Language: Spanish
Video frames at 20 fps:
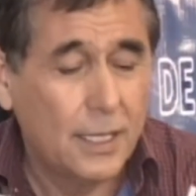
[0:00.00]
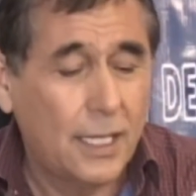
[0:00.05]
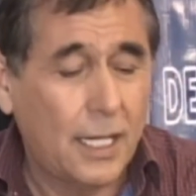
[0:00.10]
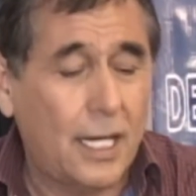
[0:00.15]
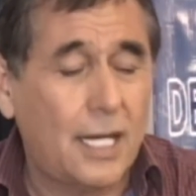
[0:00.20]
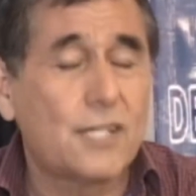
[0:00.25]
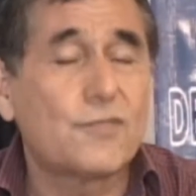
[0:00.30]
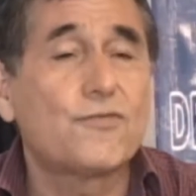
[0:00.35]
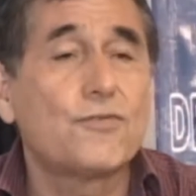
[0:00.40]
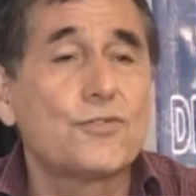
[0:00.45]

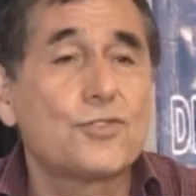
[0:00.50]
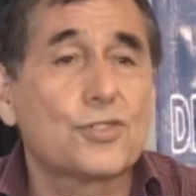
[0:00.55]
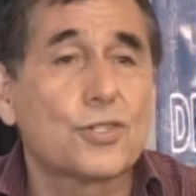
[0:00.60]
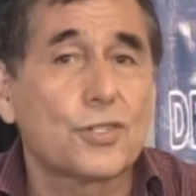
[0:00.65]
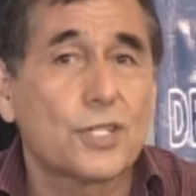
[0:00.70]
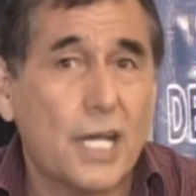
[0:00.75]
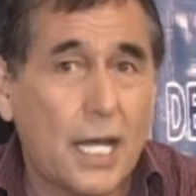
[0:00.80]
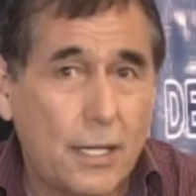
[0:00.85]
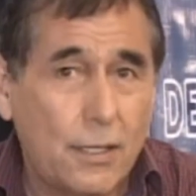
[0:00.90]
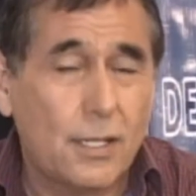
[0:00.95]
Él es
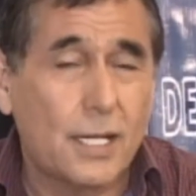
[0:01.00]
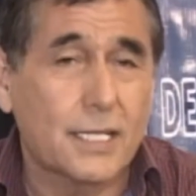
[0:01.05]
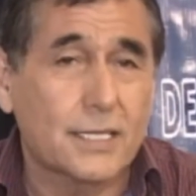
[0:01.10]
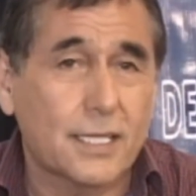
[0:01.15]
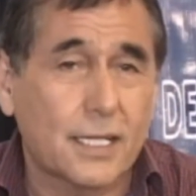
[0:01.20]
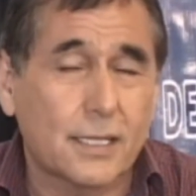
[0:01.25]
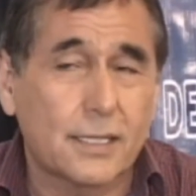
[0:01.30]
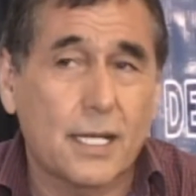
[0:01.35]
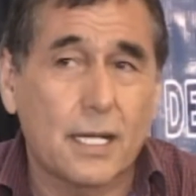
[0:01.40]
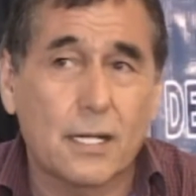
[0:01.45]
funcionario de la
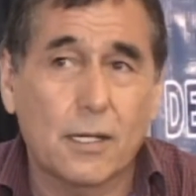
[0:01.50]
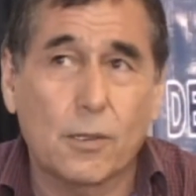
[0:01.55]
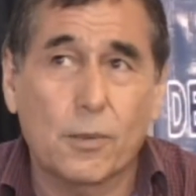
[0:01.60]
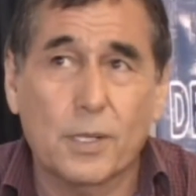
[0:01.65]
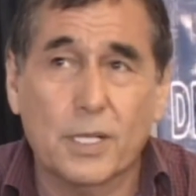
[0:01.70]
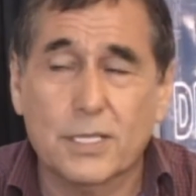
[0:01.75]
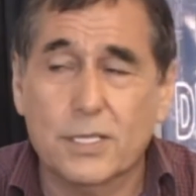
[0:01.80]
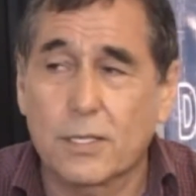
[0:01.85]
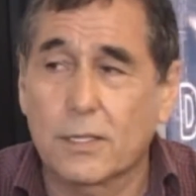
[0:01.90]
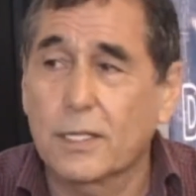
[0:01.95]
Secretaría de
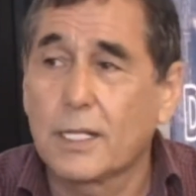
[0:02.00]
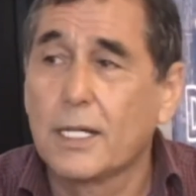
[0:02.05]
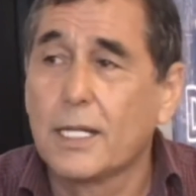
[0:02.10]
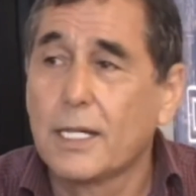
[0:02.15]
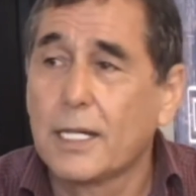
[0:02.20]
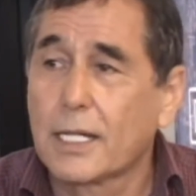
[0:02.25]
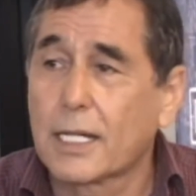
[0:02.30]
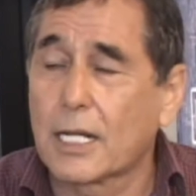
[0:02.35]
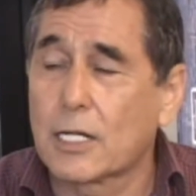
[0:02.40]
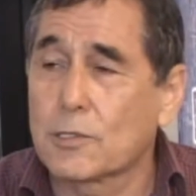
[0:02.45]
Gobernación
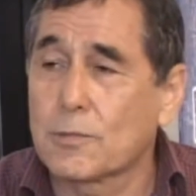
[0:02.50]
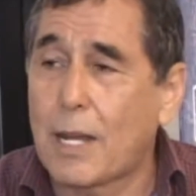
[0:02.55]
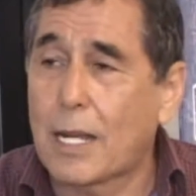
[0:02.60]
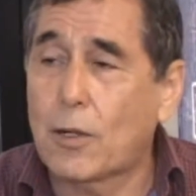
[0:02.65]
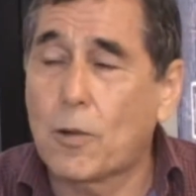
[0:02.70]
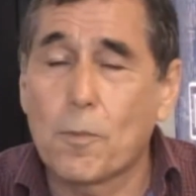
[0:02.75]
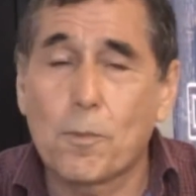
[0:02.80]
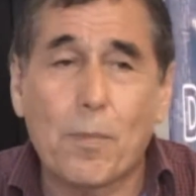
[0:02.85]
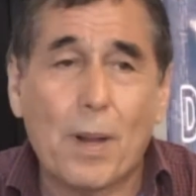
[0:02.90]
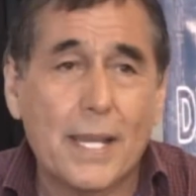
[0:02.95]
que nos va a
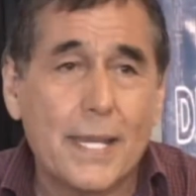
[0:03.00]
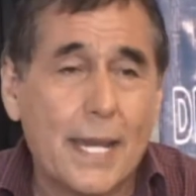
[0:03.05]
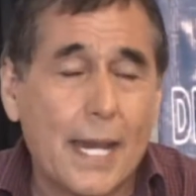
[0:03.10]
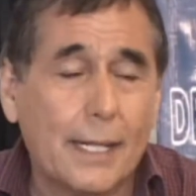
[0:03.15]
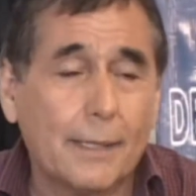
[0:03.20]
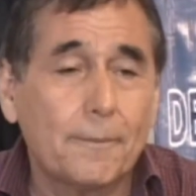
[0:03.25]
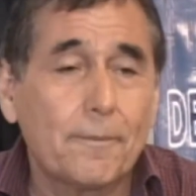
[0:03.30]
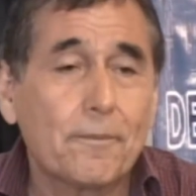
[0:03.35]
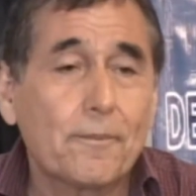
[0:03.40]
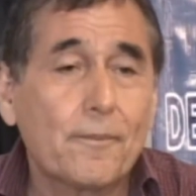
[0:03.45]
acompañar.